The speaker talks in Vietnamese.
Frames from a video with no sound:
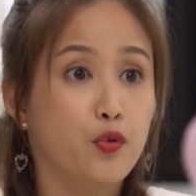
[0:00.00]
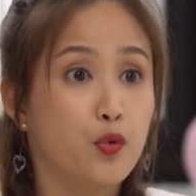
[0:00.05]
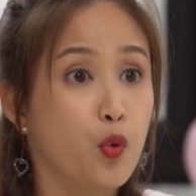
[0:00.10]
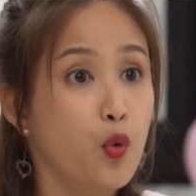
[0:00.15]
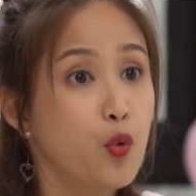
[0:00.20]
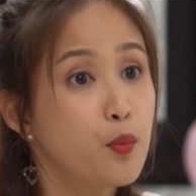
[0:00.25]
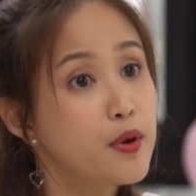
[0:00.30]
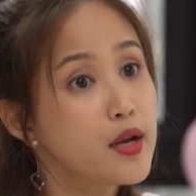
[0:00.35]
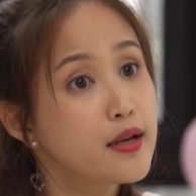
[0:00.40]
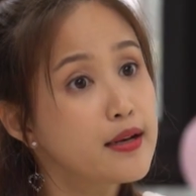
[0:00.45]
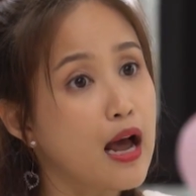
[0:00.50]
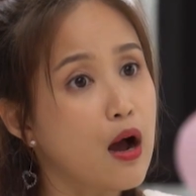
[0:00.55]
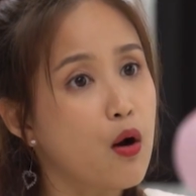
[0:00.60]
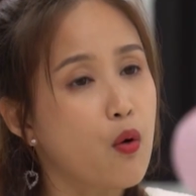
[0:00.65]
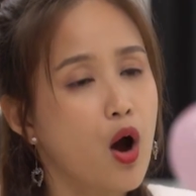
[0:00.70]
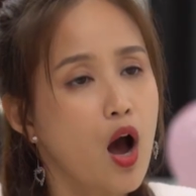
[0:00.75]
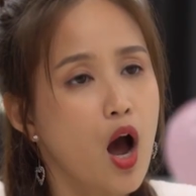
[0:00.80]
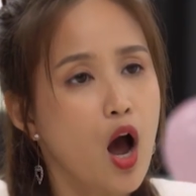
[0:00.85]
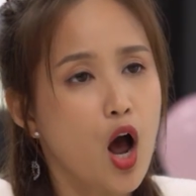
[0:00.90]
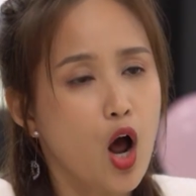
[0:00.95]
chú không biết
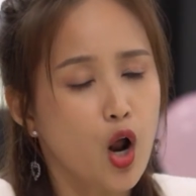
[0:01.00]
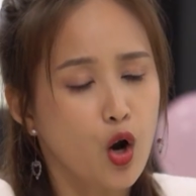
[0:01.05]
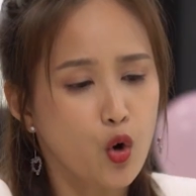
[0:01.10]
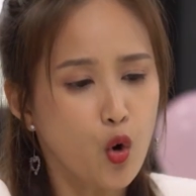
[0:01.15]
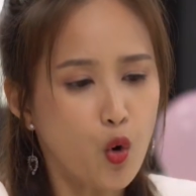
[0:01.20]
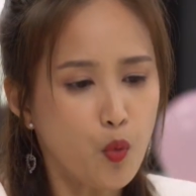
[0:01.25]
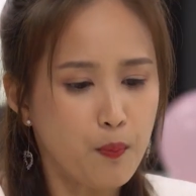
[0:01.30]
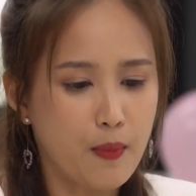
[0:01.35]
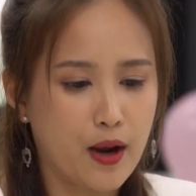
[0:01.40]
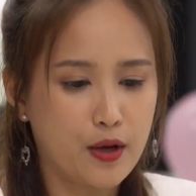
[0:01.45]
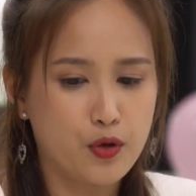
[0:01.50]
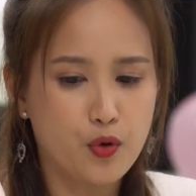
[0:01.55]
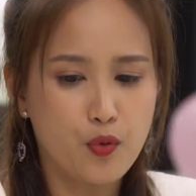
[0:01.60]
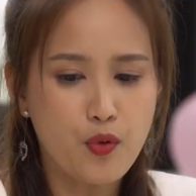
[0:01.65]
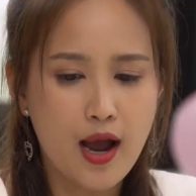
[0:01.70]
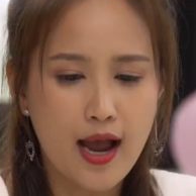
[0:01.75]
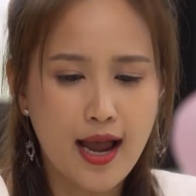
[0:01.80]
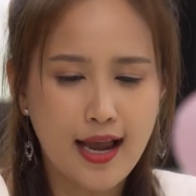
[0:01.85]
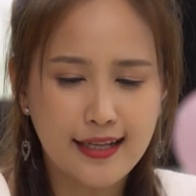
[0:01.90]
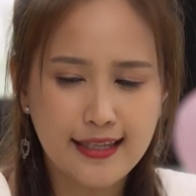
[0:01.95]
đâu lúc mà
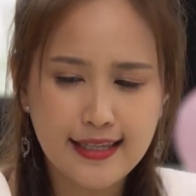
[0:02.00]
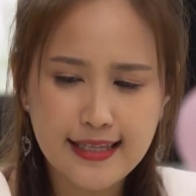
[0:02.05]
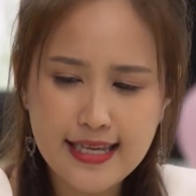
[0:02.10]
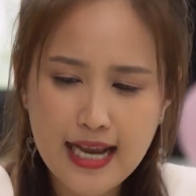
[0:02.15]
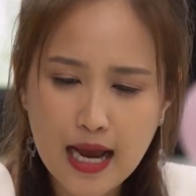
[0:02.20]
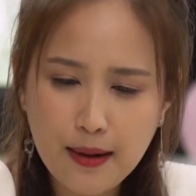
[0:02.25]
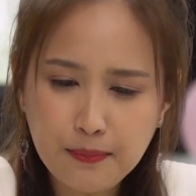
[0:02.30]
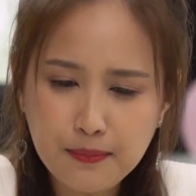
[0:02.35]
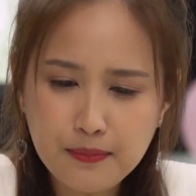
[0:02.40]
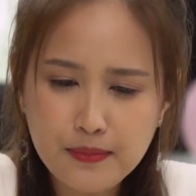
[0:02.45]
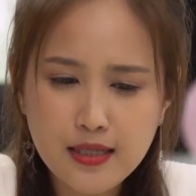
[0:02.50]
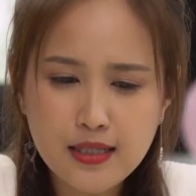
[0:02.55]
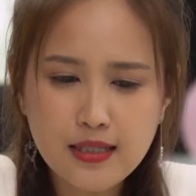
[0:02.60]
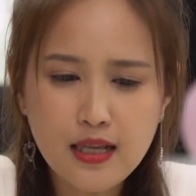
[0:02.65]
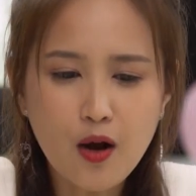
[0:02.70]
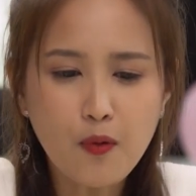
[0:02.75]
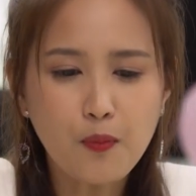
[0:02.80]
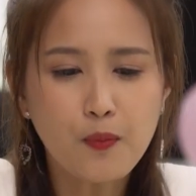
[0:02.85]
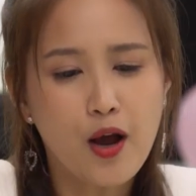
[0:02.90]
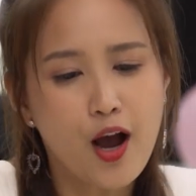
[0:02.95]
chú ha chăm
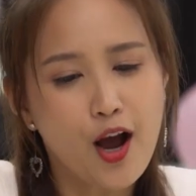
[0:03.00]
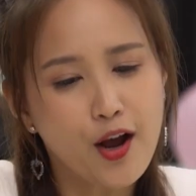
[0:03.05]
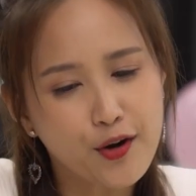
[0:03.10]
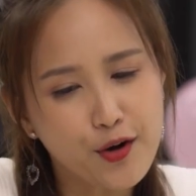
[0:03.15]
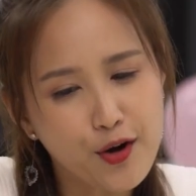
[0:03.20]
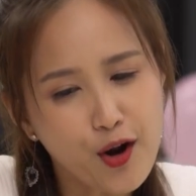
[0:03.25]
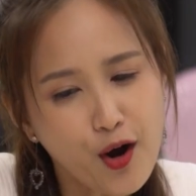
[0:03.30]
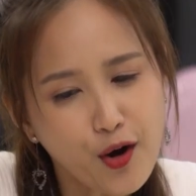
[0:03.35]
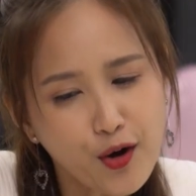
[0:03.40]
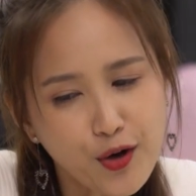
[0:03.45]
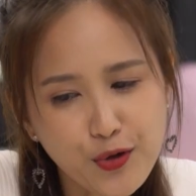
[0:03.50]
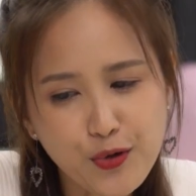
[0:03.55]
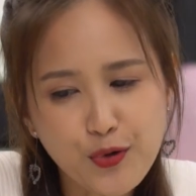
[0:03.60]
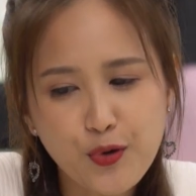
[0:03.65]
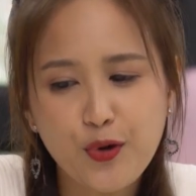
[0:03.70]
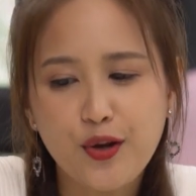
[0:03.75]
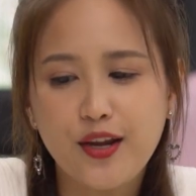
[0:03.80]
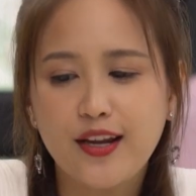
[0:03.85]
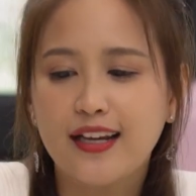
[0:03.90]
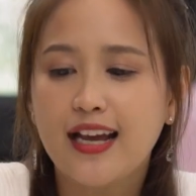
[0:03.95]
sóc nói
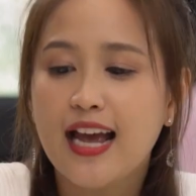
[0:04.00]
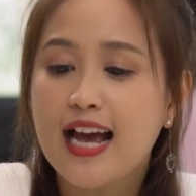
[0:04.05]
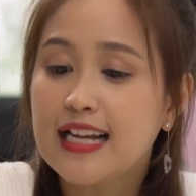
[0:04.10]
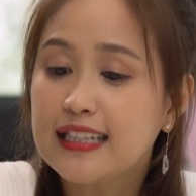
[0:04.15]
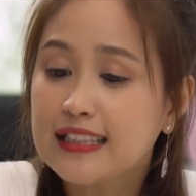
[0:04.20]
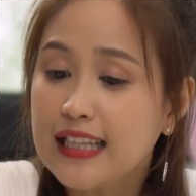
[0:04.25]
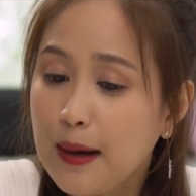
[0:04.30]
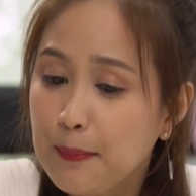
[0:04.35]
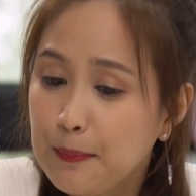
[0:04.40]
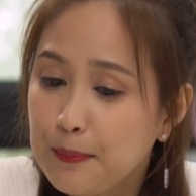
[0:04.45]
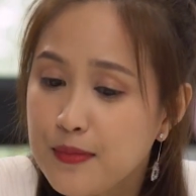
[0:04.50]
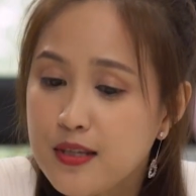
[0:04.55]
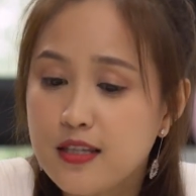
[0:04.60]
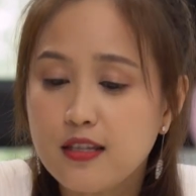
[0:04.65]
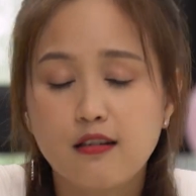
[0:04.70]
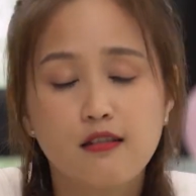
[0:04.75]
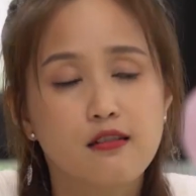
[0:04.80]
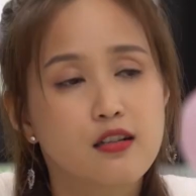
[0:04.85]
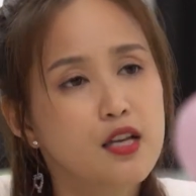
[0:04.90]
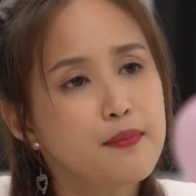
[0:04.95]
chuyện tâm
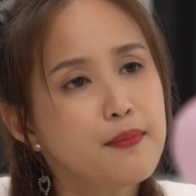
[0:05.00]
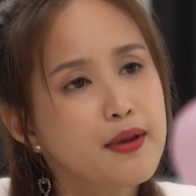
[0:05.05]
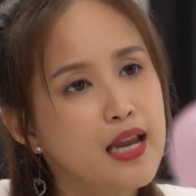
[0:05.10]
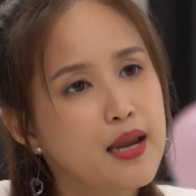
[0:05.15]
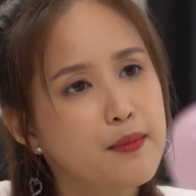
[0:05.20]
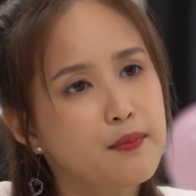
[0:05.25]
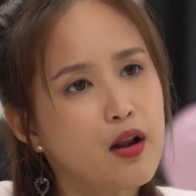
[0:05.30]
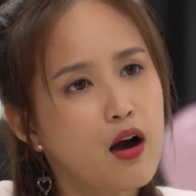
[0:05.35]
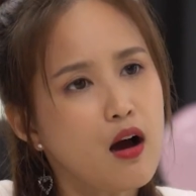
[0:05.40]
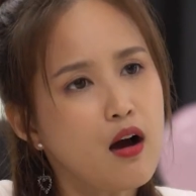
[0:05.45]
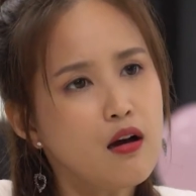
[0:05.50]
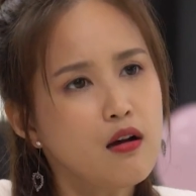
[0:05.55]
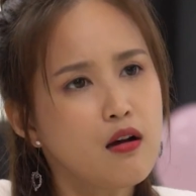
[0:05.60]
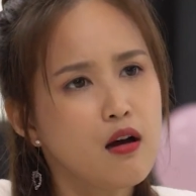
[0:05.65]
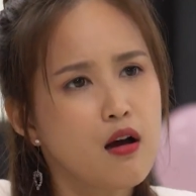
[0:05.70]
sự với mấy em đó